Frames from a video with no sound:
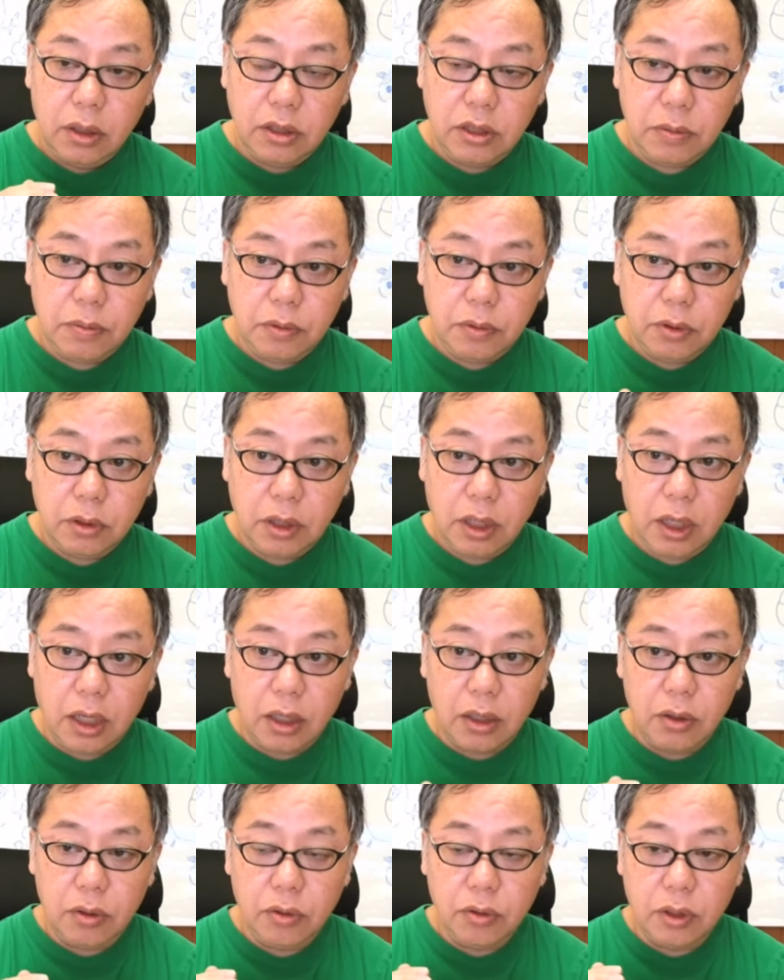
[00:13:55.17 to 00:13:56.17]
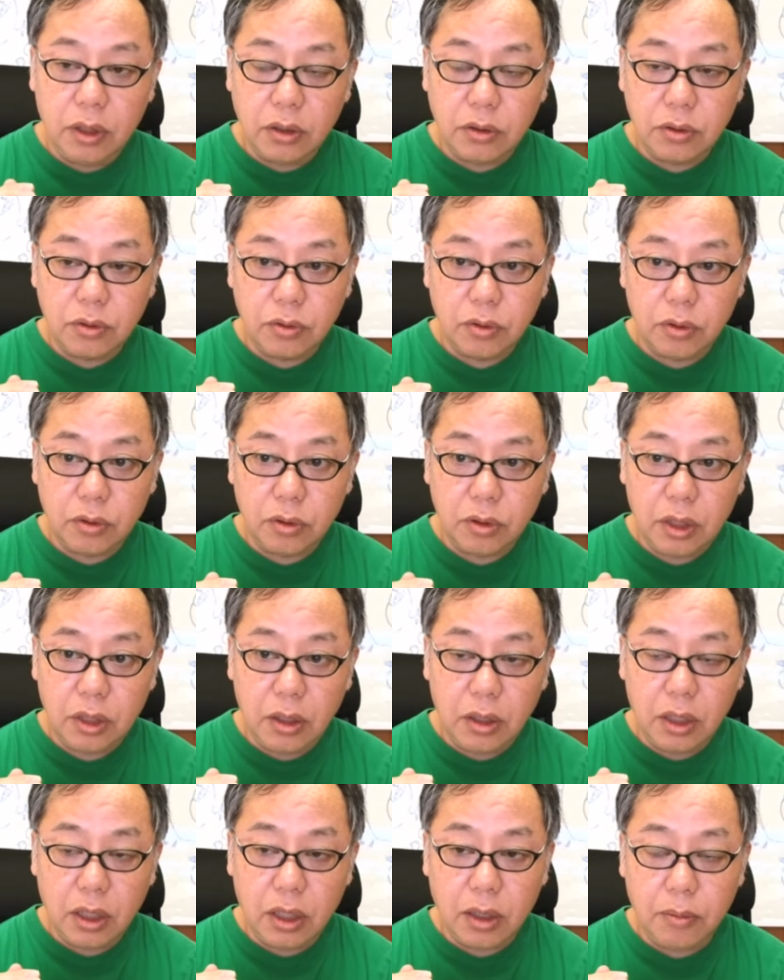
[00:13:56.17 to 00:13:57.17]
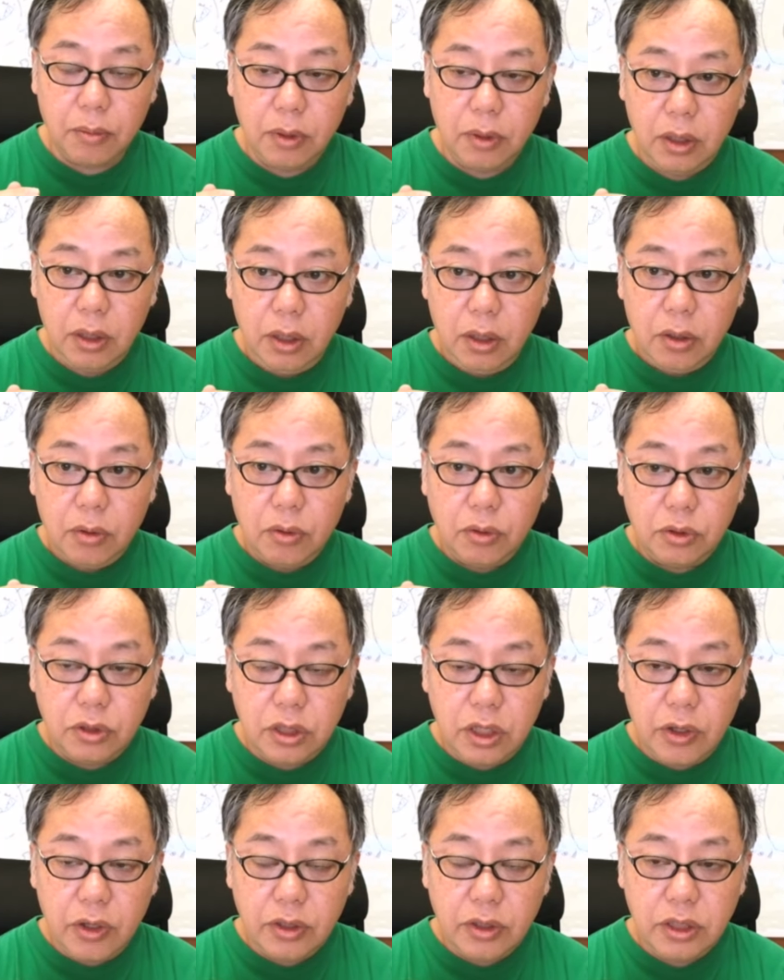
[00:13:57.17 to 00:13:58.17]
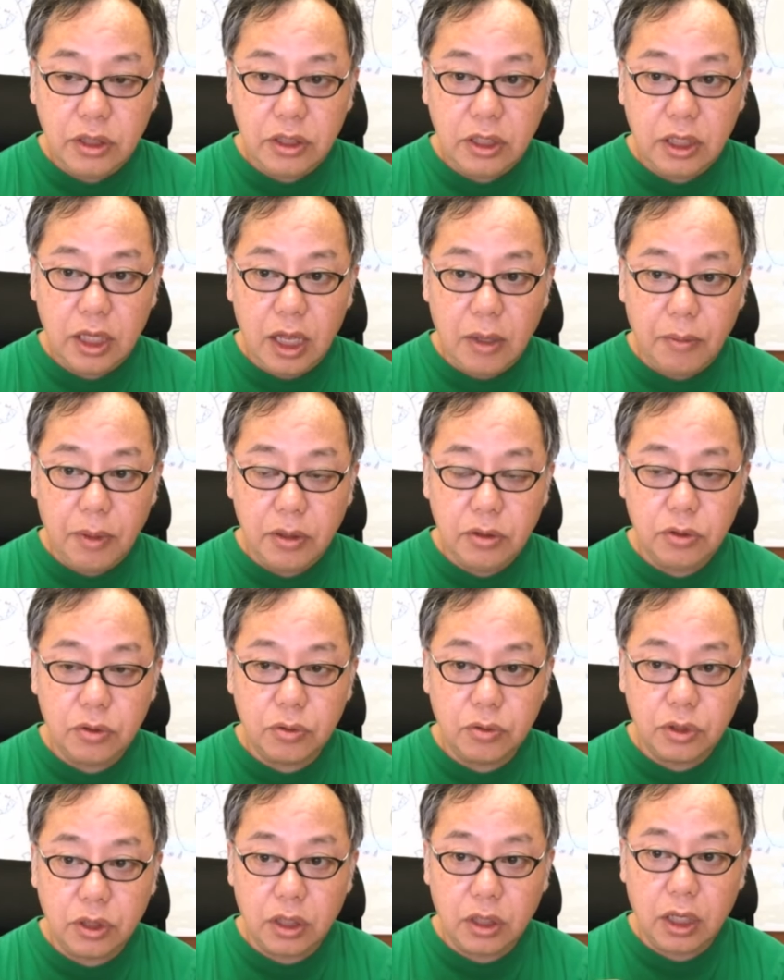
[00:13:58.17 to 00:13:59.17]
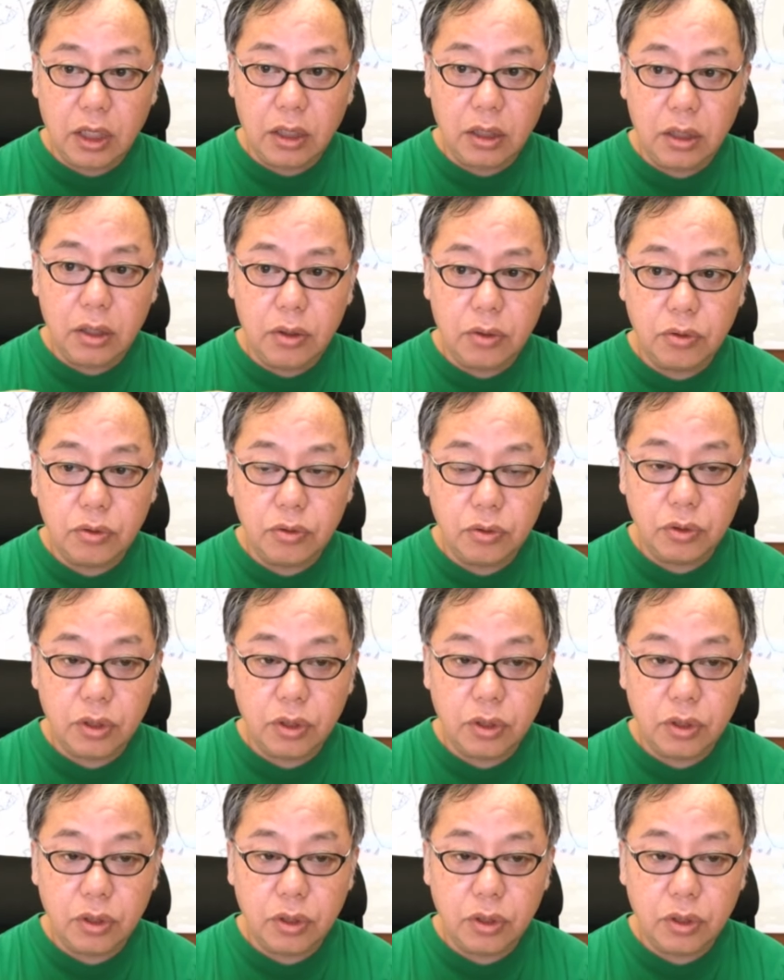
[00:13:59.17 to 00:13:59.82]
だ自分が、要はそのね、なんか、こう幸せじゃない、満足じゃないっていう